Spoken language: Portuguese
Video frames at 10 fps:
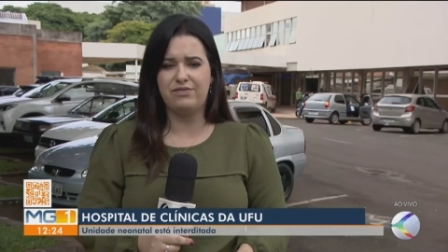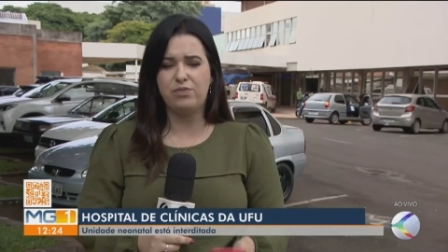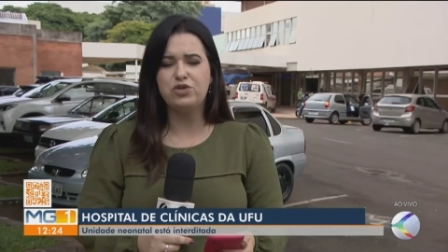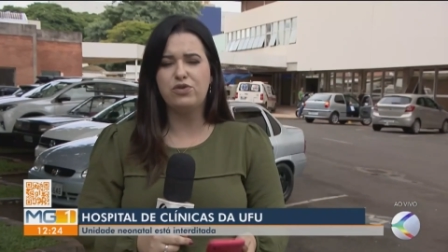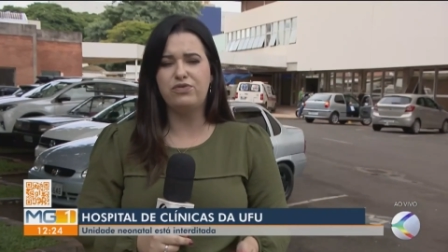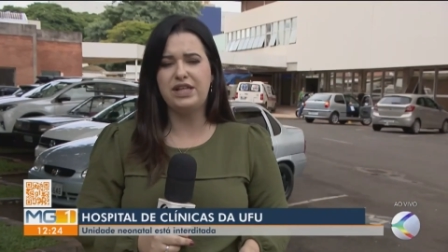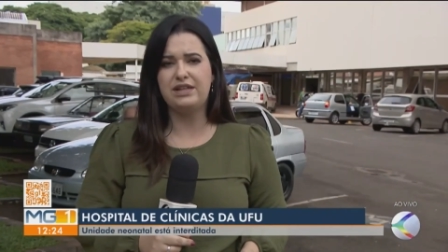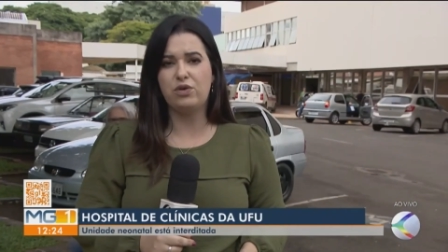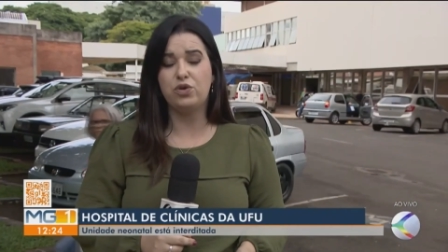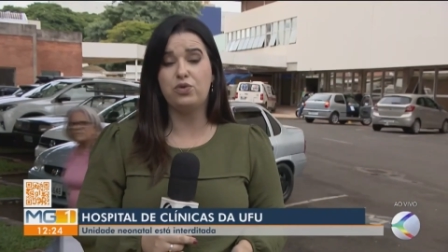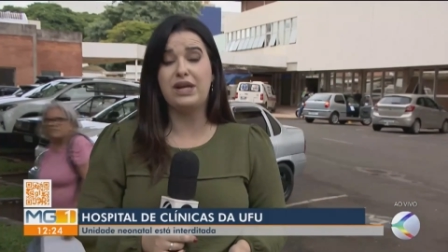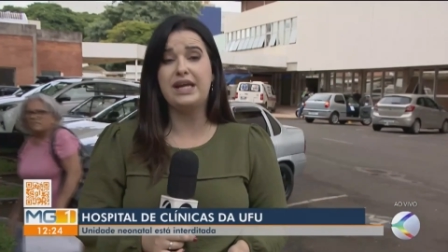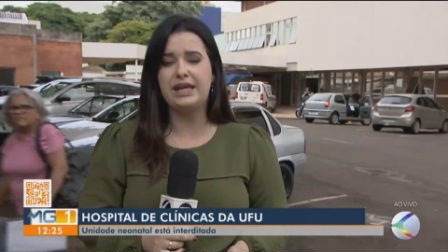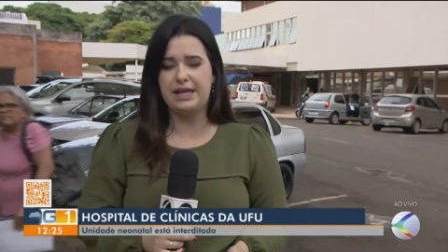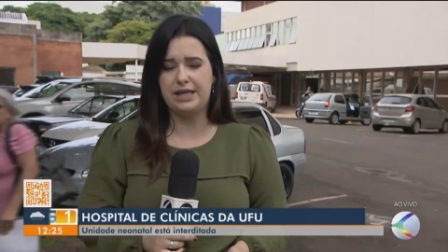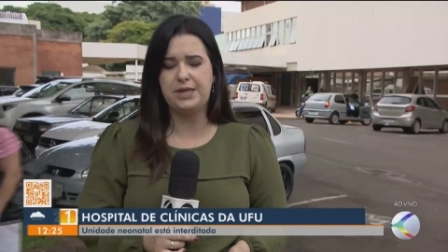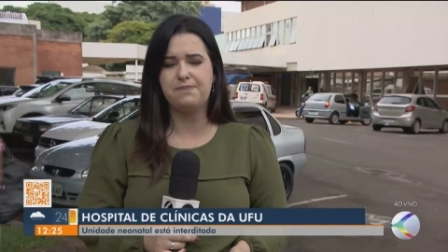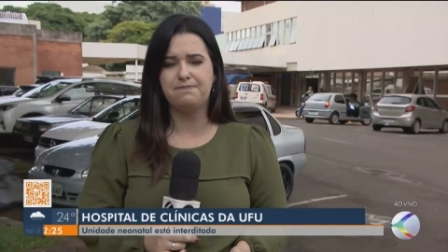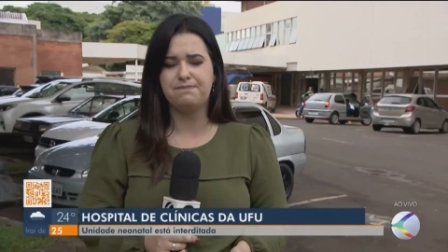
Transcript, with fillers: Vamos ouvir então o doutor Henrique